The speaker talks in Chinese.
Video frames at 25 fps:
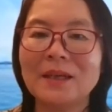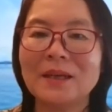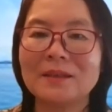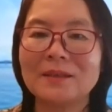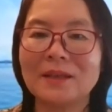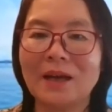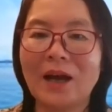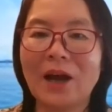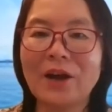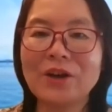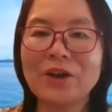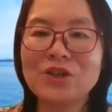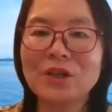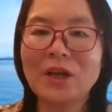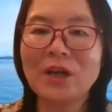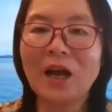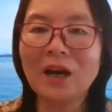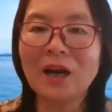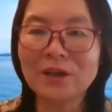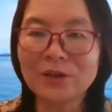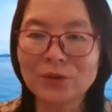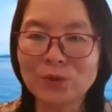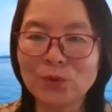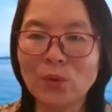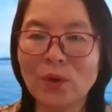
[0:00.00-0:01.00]
那二十
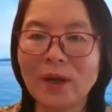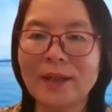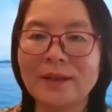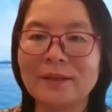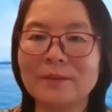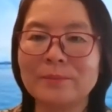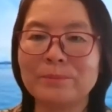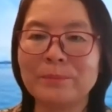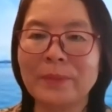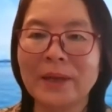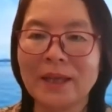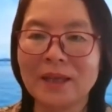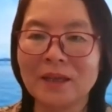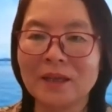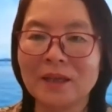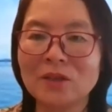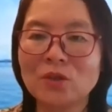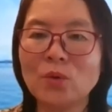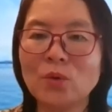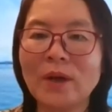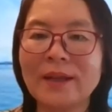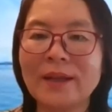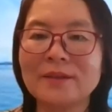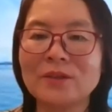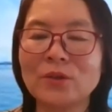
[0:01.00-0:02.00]
二段，每一
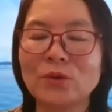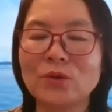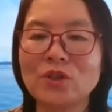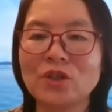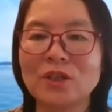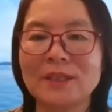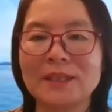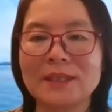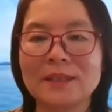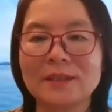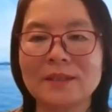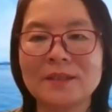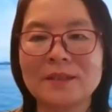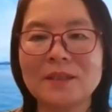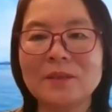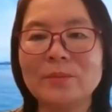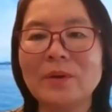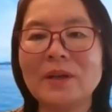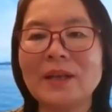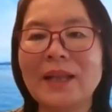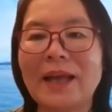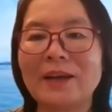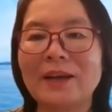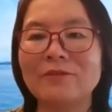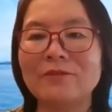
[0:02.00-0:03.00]
段都是以希
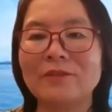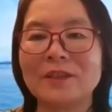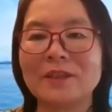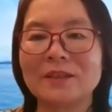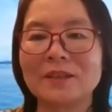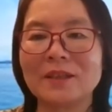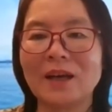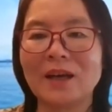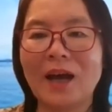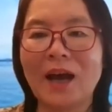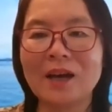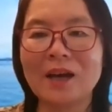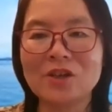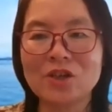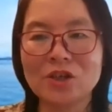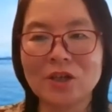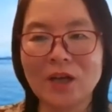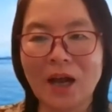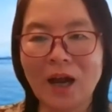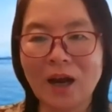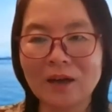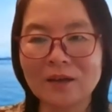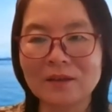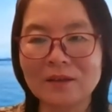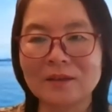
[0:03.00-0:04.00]
伯来文的二十
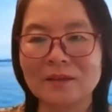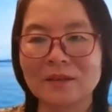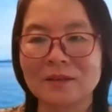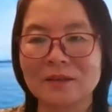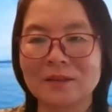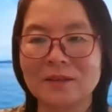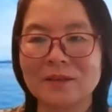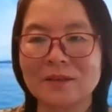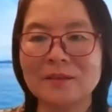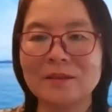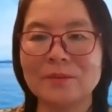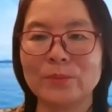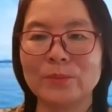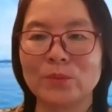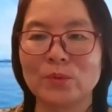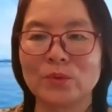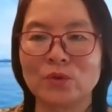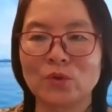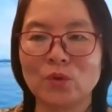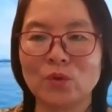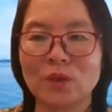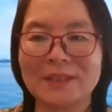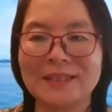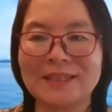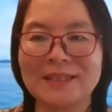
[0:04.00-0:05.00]
二个字母
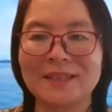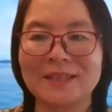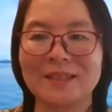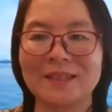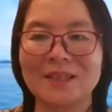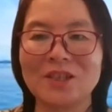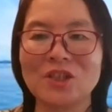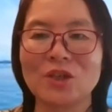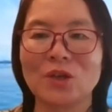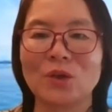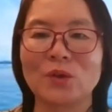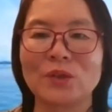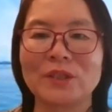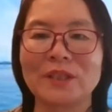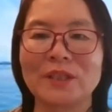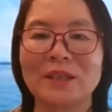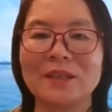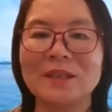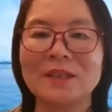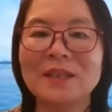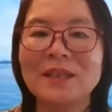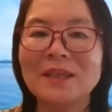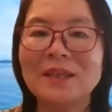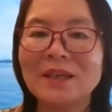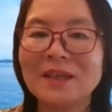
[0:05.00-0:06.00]
做起首
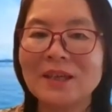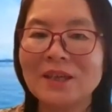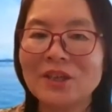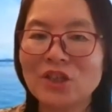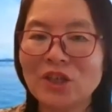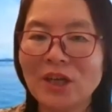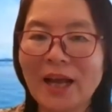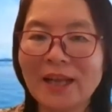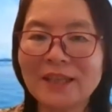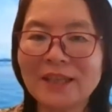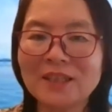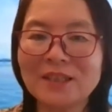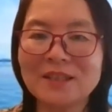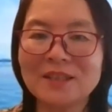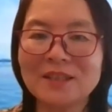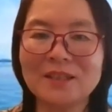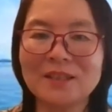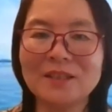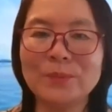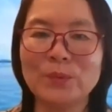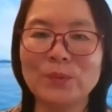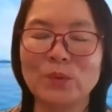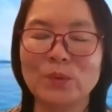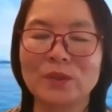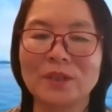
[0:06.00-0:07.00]
的，是按照
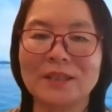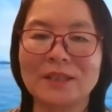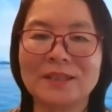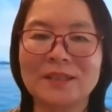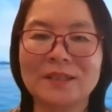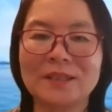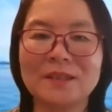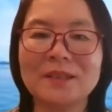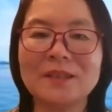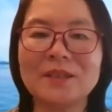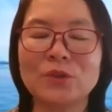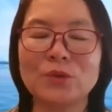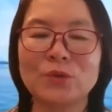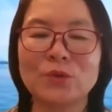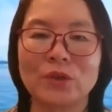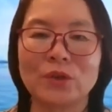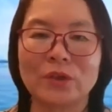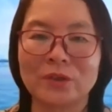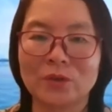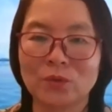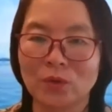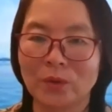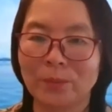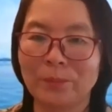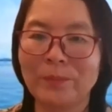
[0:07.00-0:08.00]
字母的次
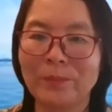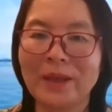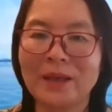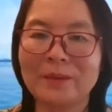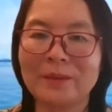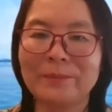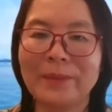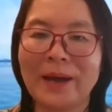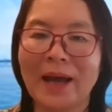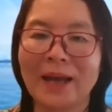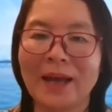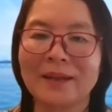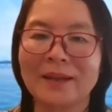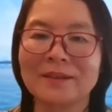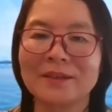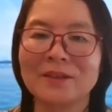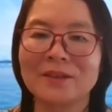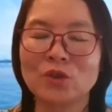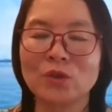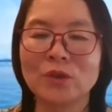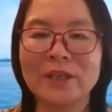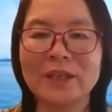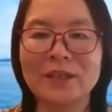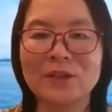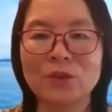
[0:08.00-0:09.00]
序所编排的。
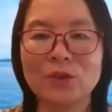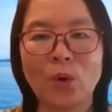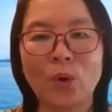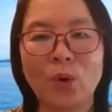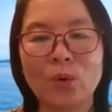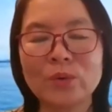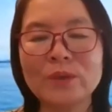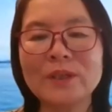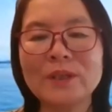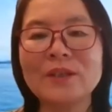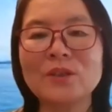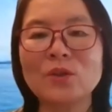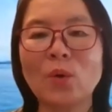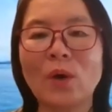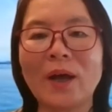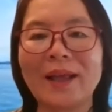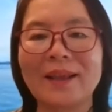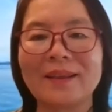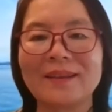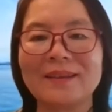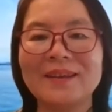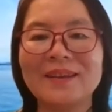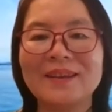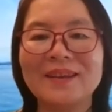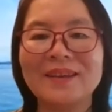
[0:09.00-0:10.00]
所以同一
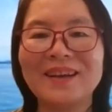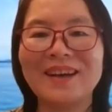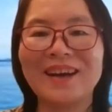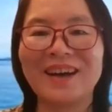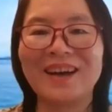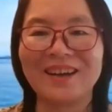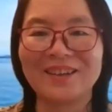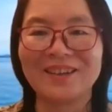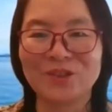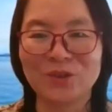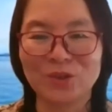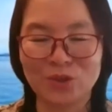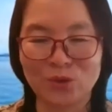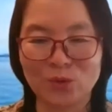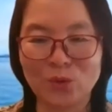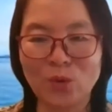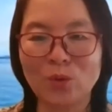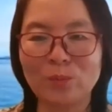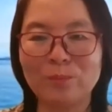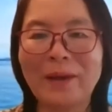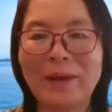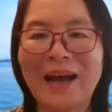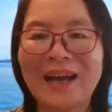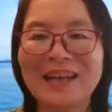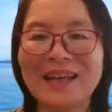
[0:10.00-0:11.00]
段，哈，就是
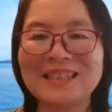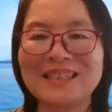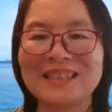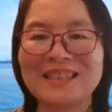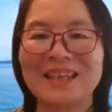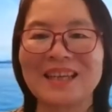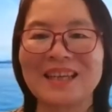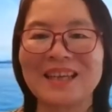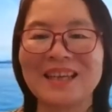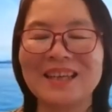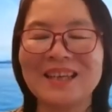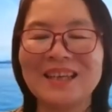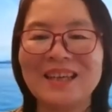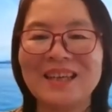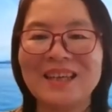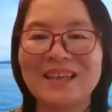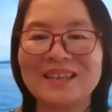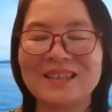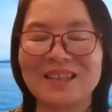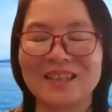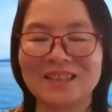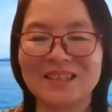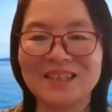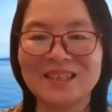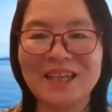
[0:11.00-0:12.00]
共八节
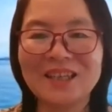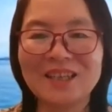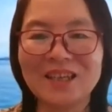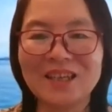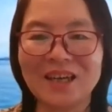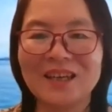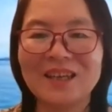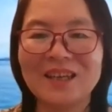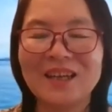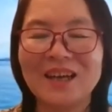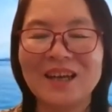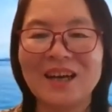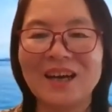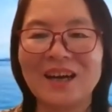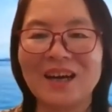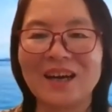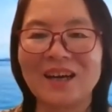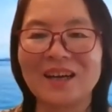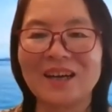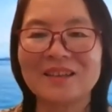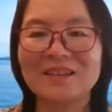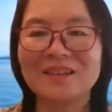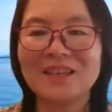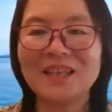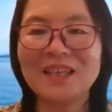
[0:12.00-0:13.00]
的这个。
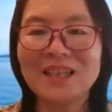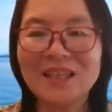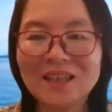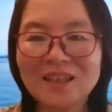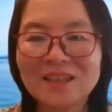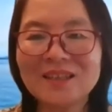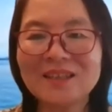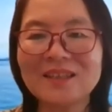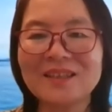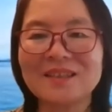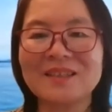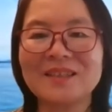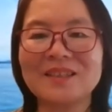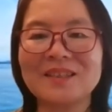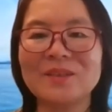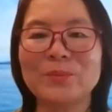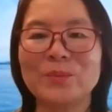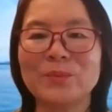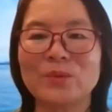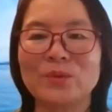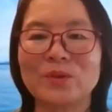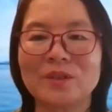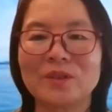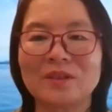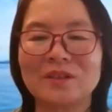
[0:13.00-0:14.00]
啊，第一个字
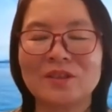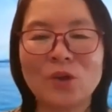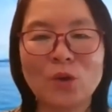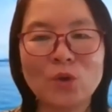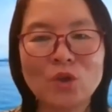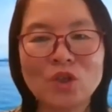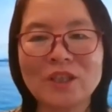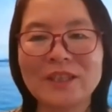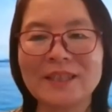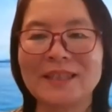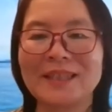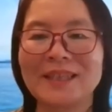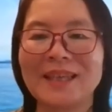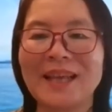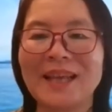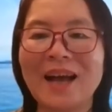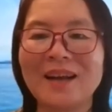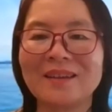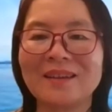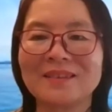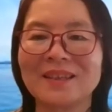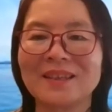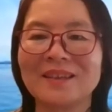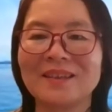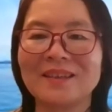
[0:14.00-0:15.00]
母都是一
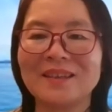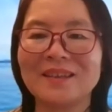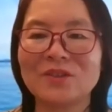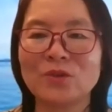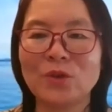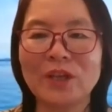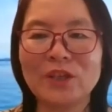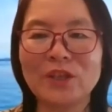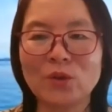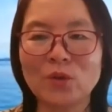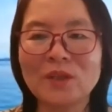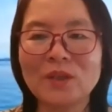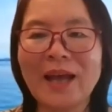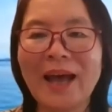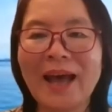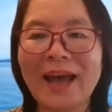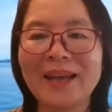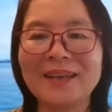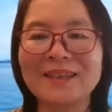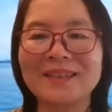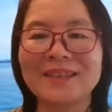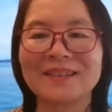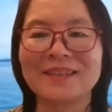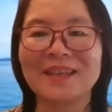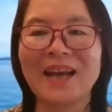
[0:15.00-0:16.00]
样的，所以犹
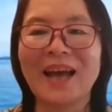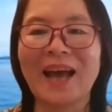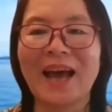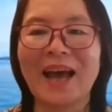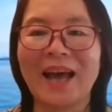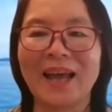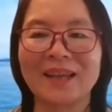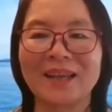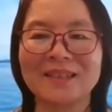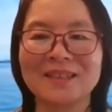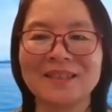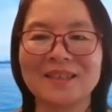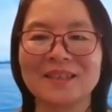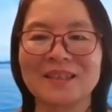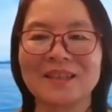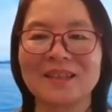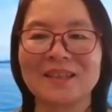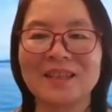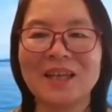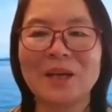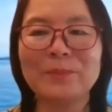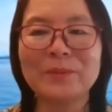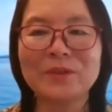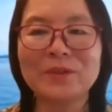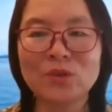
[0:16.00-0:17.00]
太人的孩子呢，
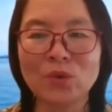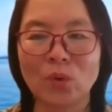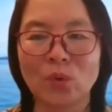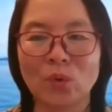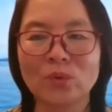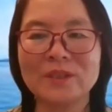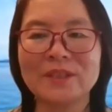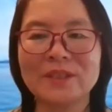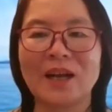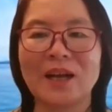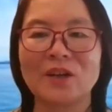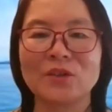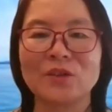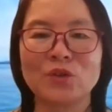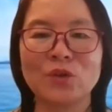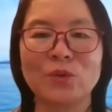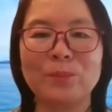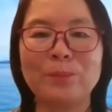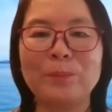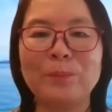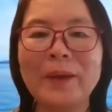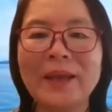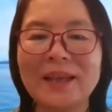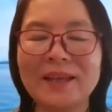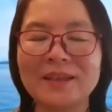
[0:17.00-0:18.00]
他们从小就
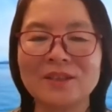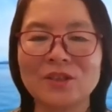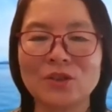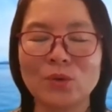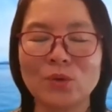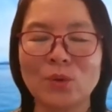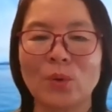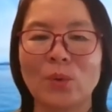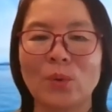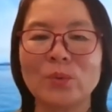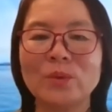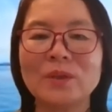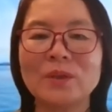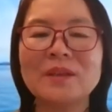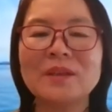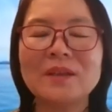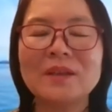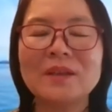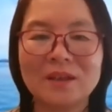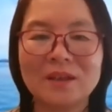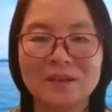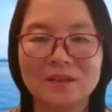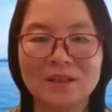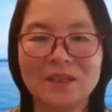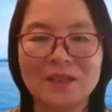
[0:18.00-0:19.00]
背诵
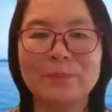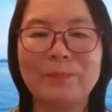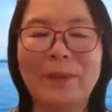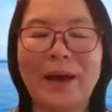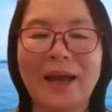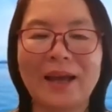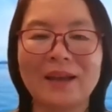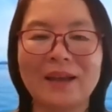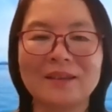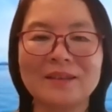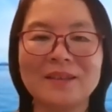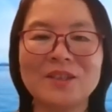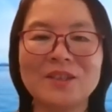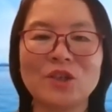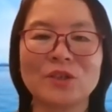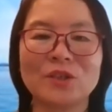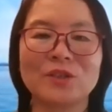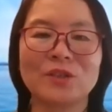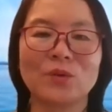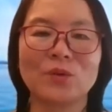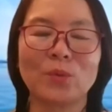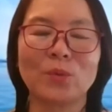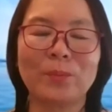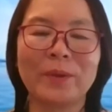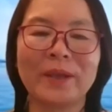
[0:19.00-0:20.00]
一百一十
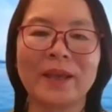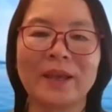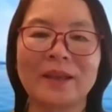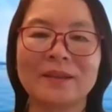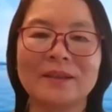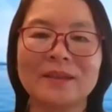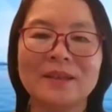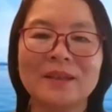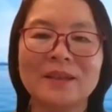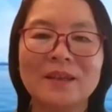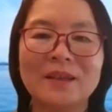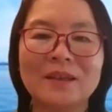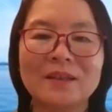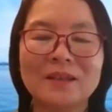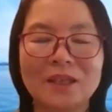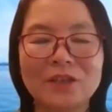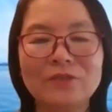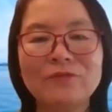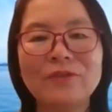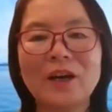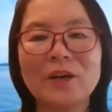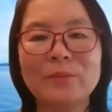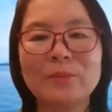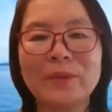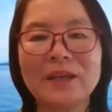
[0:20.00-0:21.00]
九篇，一
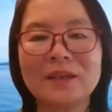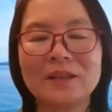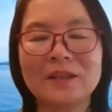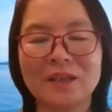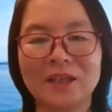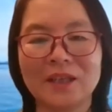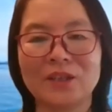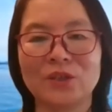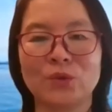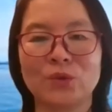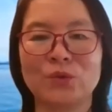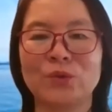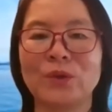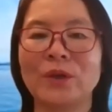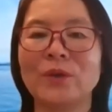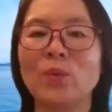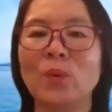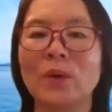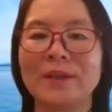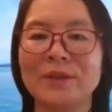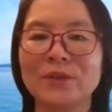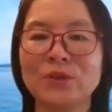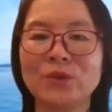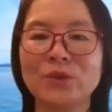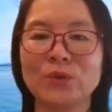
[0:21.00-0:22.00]
方面可以学
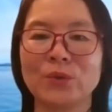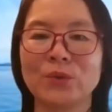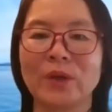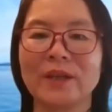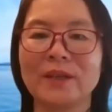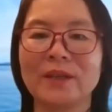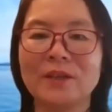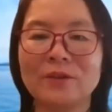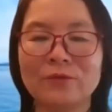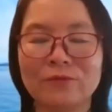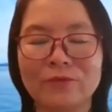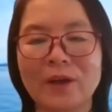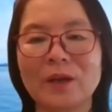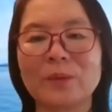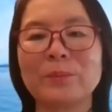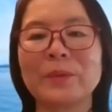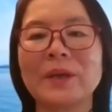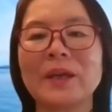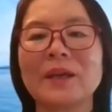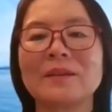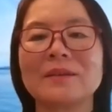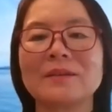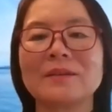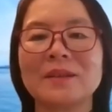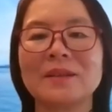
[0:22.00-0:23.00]
文学，一方
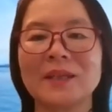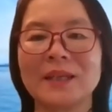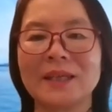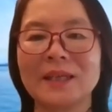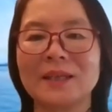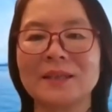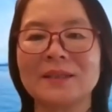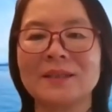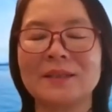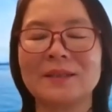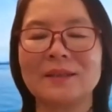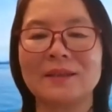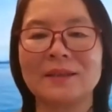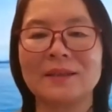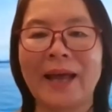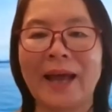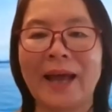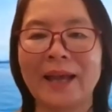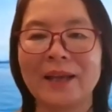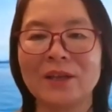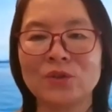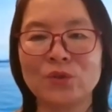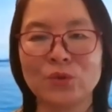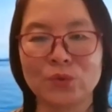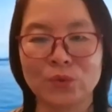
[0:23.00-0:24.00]
面可以
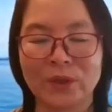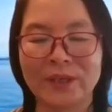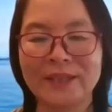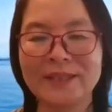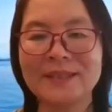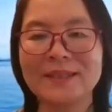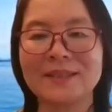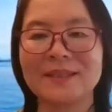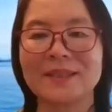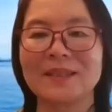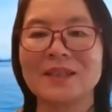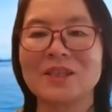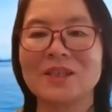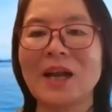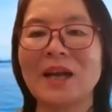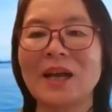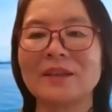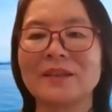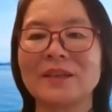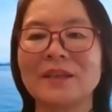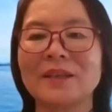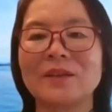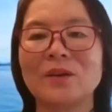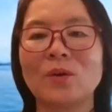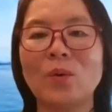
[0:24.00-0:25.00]
来学习
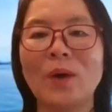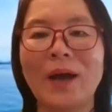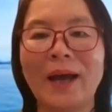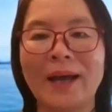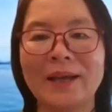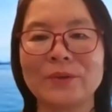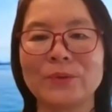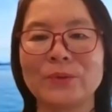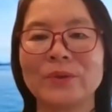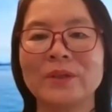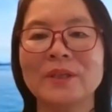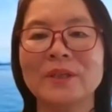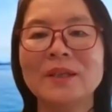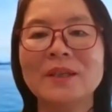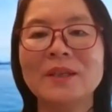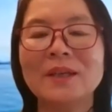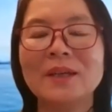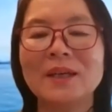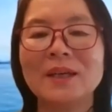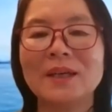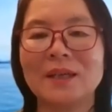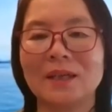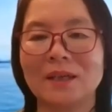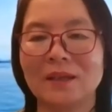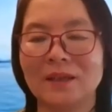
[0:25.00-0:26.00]
上帝的话语
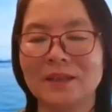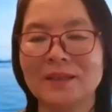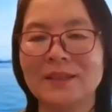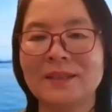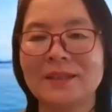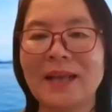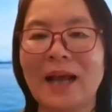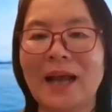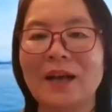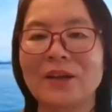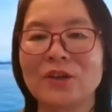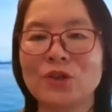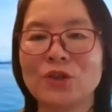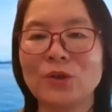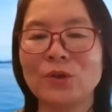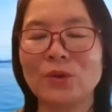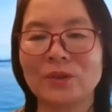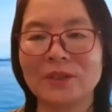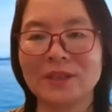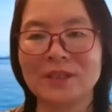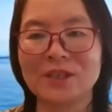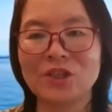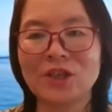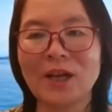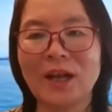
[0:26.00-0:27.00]
和享受
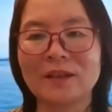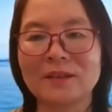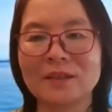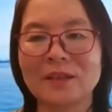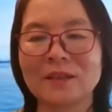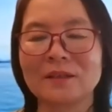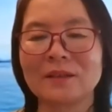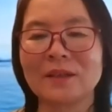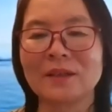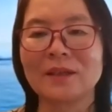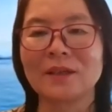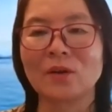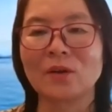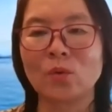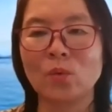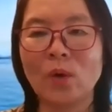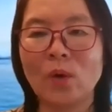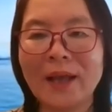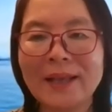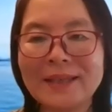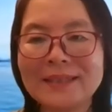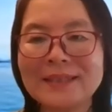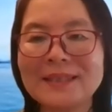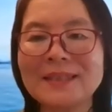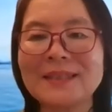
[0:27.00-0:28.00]
跟上帝的那个
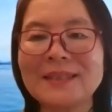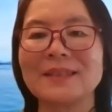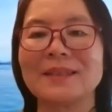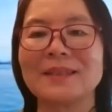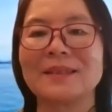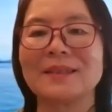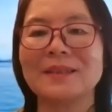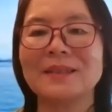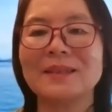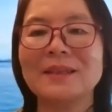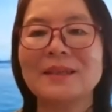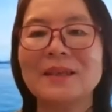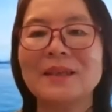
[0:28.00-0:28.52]
关系。